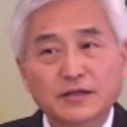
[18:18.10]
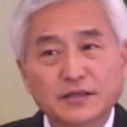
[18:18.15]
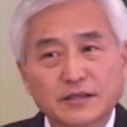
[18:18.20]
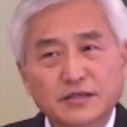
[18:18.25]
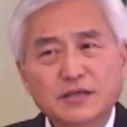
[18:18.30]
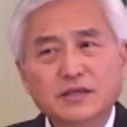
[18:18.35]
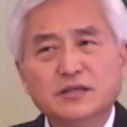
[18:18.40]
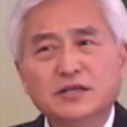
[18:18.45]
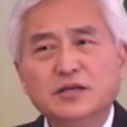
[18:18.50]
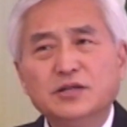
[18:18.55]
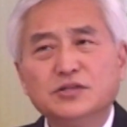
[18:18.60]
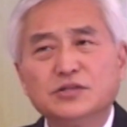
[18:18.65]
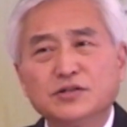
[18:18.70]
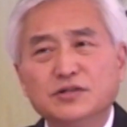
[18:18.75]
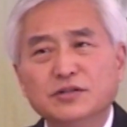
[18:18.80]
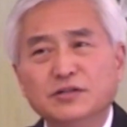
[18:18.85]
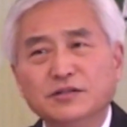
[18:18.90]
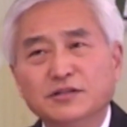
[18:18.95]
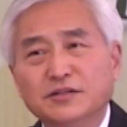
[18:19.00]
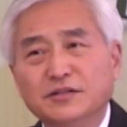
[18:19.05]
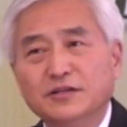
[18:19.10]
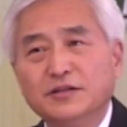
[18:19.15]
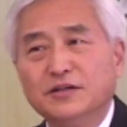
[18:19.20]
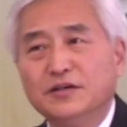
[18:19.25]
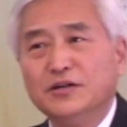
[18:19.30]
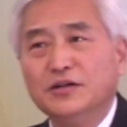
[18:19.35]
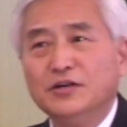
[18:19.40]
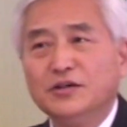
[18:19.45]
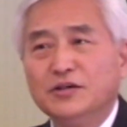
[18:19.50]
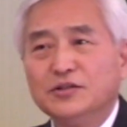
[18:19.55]
이 키질은
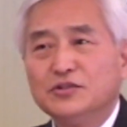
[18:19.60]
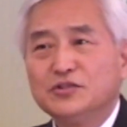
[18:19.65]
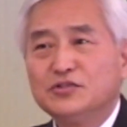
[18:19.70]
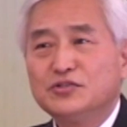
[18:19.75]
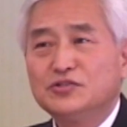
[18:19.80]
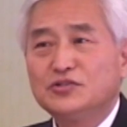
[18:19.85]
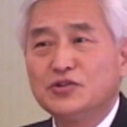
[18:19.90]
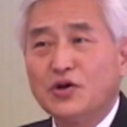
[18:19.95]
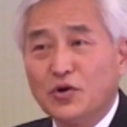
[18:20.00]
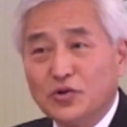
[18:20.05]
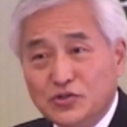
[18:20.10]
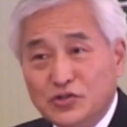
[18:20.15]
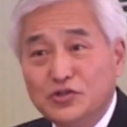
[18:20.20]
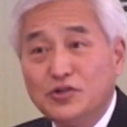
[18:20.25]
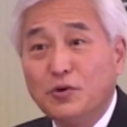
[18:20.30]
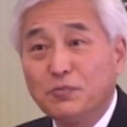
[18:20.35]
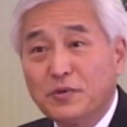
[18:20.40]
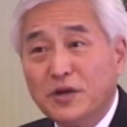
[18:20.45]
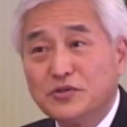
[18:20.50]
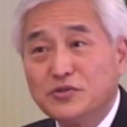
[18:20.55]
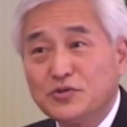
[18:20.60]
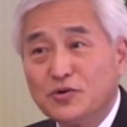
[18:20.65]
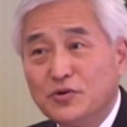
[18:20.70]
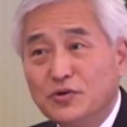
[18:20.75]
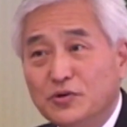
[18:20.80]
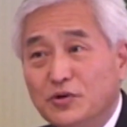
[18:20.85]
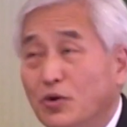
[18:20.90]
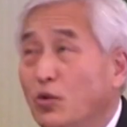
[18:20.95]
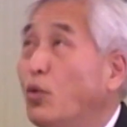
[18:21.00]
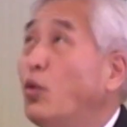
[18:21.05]
정신이 없겠죠.
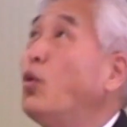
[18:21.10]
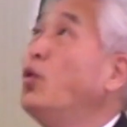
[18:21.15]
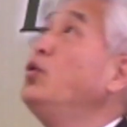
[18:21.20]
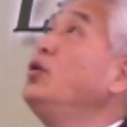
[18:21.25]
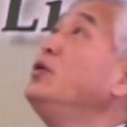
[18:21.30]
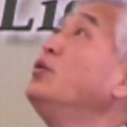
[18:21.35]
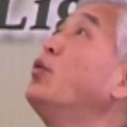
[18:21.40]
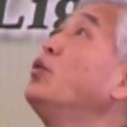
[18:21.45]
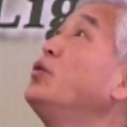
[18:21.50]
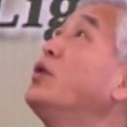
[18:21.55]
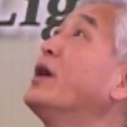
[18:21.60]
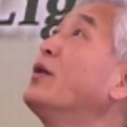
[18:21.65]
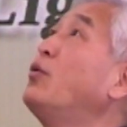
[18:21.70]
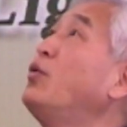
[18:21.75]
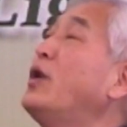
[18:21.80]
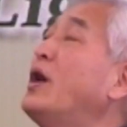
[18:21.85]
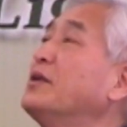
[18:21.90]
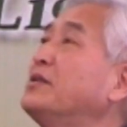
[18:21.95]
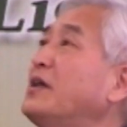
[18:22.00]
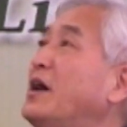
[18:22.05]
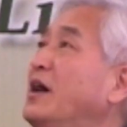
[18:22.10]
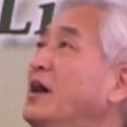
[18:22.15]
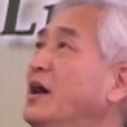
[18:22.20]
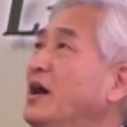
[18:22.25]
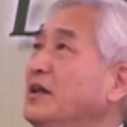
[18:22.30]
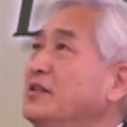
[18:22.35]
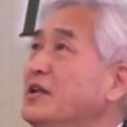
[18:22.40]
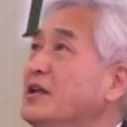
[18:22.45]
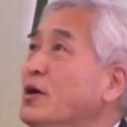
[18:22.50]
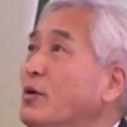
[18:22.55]
올라 올라왔다
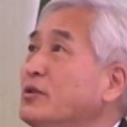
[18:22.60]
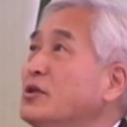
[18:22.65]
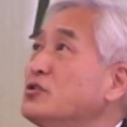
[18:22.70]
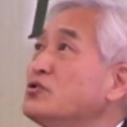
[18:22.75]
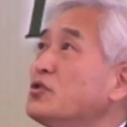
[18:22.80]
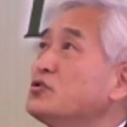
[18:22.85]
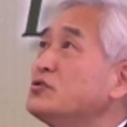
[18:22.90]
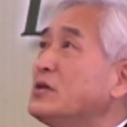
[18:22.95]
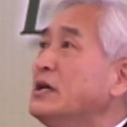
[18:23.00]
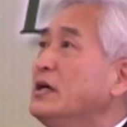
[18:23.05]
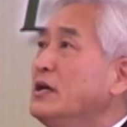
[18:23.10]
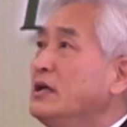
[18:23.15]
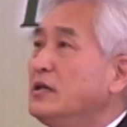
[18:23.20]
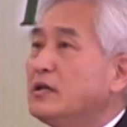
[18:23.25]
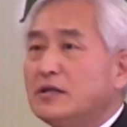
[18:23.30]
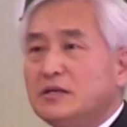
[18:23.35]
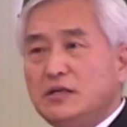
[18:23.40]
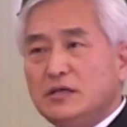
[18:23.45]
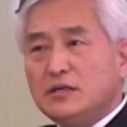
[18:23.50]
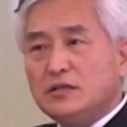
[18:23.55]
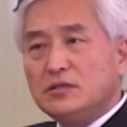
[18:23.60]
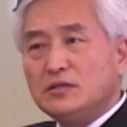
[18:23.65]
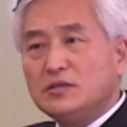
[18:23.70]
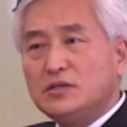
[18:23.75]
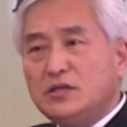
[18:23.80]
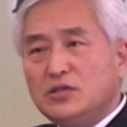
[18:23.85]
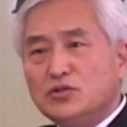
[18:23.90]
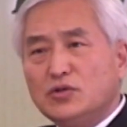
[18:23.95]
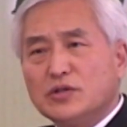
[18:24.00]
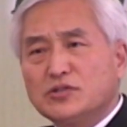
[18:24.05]
내려왔다 정신. 이
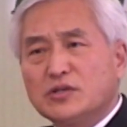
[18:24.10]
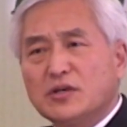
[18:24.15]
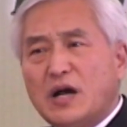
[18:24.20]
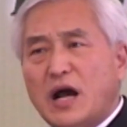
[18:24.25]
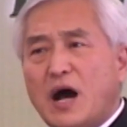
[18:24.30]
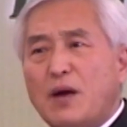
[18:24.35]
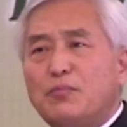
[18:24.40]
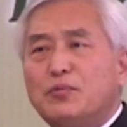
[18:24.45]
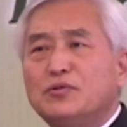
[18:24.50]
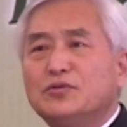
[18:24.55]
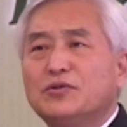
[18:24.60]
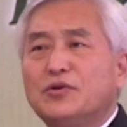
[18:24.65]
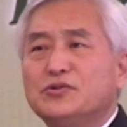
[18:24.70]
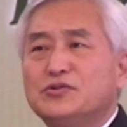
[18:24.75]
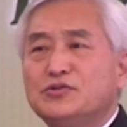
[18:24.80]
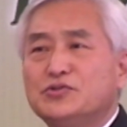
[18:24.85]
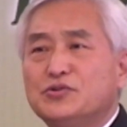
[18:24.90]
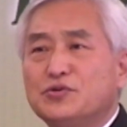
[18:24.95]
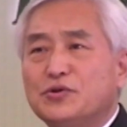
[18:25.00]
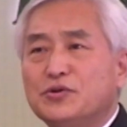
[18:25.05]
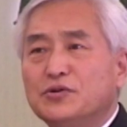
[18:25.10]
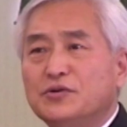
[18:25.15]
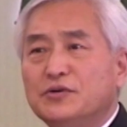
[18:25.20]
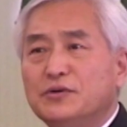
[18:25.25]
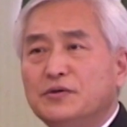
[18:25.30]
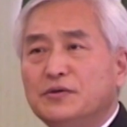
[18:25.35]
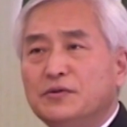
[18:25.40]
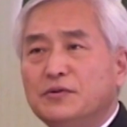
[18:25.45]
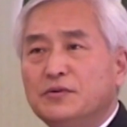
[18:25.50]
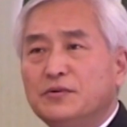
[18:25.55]
키를 까부는 것이죠.
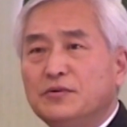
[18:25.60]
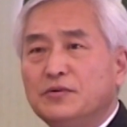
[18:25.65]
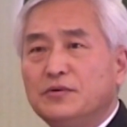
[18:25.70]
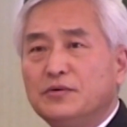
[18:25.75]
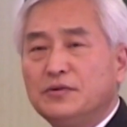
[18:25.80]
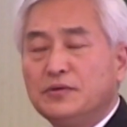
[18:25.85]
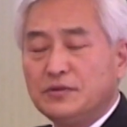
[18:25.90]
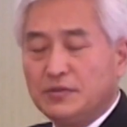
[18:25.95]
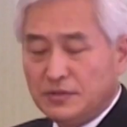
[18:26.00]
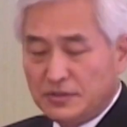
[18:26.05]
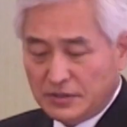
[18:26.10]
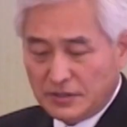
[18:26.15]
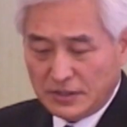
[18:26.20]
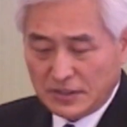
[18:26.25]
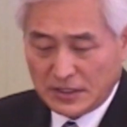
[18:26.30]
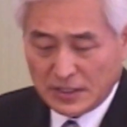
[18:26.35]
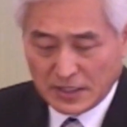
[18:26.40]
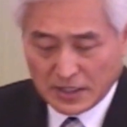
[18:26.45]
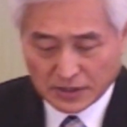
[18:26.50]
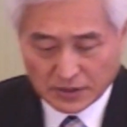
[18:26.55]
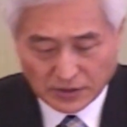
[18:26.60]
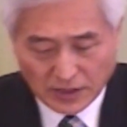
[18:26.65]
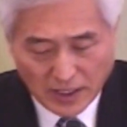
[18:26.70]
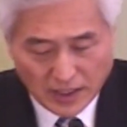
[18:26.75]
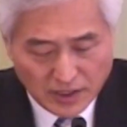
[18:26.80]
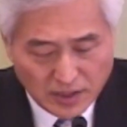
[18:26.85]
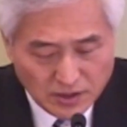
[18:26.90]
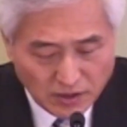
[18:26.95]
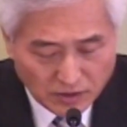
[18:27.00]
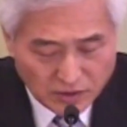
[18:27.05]
근데
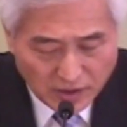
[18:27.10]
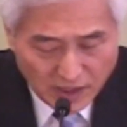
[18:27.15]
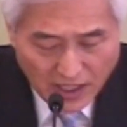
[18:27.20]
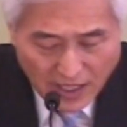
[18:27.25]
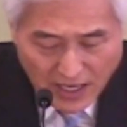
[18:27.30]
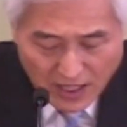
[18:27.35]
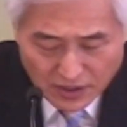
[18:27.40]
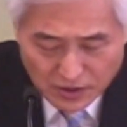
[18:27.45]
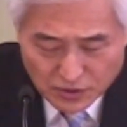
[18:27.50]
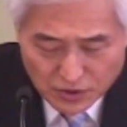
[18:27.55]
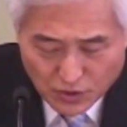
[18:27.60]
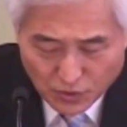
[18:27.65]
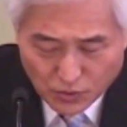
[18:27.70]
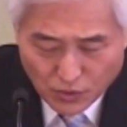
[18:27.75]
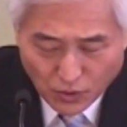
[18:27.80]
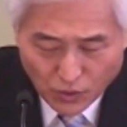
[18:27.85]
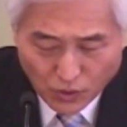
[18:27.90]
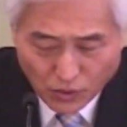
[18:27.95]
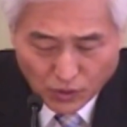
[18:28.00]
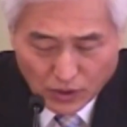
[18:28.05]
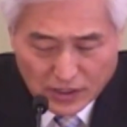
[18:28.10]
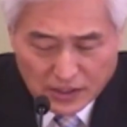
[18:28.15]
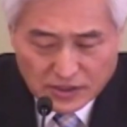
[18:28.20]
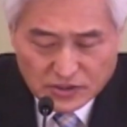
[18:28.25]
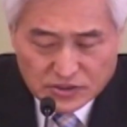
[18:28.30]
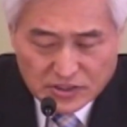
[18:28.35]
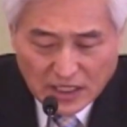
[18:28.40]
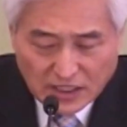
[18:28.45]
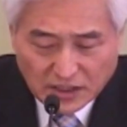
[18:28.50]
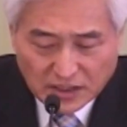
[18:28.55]
이렇게 하려고
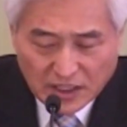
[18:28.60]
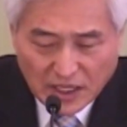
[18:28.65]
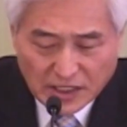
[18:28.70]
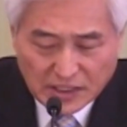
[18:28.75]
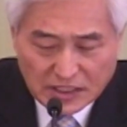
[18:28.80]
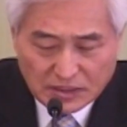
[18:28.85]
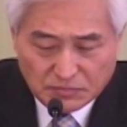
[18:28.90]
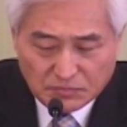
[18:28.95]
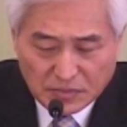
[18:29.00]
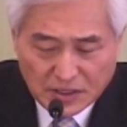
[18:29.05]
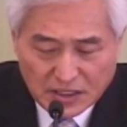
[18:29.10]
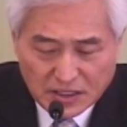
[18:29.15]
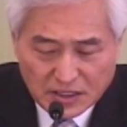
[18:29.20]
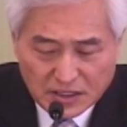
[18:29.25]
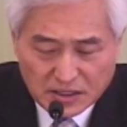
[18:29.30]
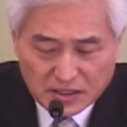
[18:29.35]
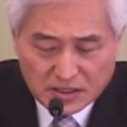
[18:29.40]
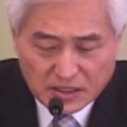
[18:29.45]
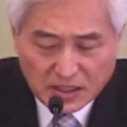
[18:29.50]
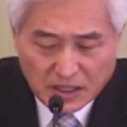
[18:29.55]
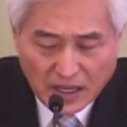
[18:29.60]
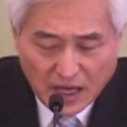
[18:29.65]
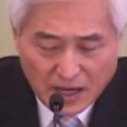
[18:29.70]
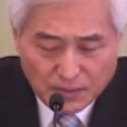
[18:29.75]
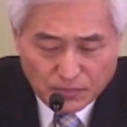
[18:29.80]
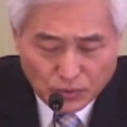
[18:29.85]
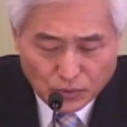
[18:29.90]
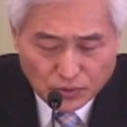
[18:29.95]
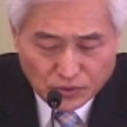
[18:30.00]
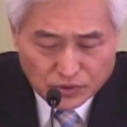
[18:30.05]
사탄이 밀
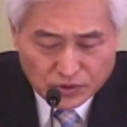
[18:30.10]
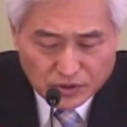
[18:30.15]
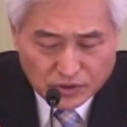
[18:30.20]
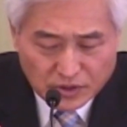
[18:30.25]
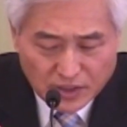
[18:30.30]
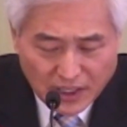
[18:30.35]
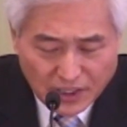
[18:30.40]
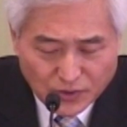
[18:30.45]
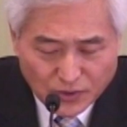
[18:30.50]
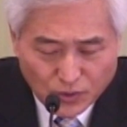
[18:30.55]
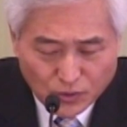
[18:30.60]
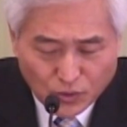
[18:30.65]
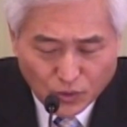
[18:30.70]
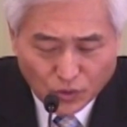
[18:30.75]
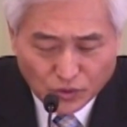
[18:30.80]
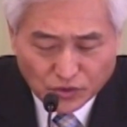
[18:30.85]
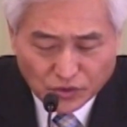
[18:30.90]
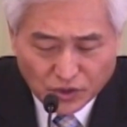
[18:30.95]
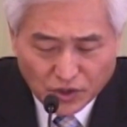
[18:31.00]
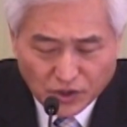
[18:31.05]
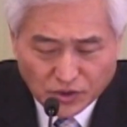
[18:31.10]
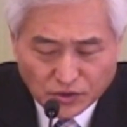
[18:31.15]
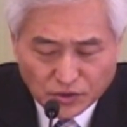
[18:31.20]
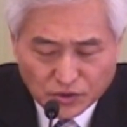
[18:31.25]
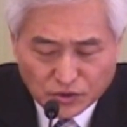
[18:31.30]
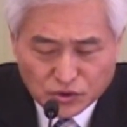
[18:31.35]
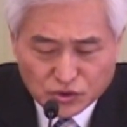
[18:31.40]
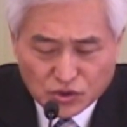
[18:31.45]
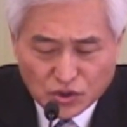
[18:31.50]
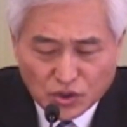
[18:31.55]
까부르듯 하려고
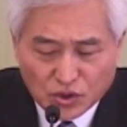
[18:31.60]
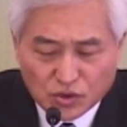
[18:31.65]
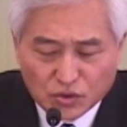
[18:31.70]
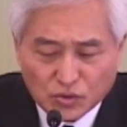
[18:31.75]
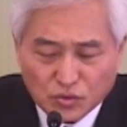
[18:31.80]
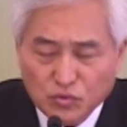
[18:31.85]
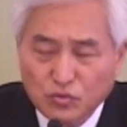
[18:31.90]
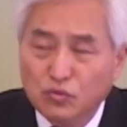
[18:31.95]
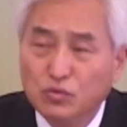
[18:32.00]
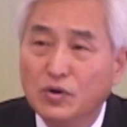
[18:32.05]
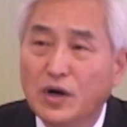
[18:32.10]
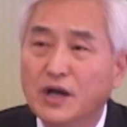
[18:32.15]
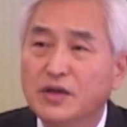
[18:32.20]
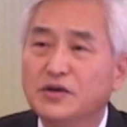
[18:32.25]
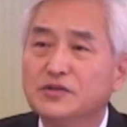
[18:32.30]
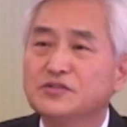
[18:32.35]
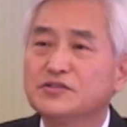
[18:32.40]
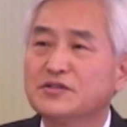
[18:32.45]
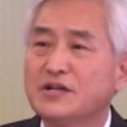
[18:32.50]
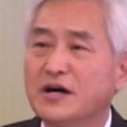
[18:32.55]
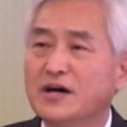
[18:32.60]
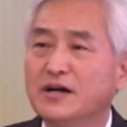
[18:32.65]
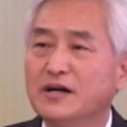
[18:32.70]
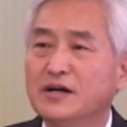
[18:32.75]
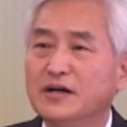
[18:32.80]
너희를 청구하였으나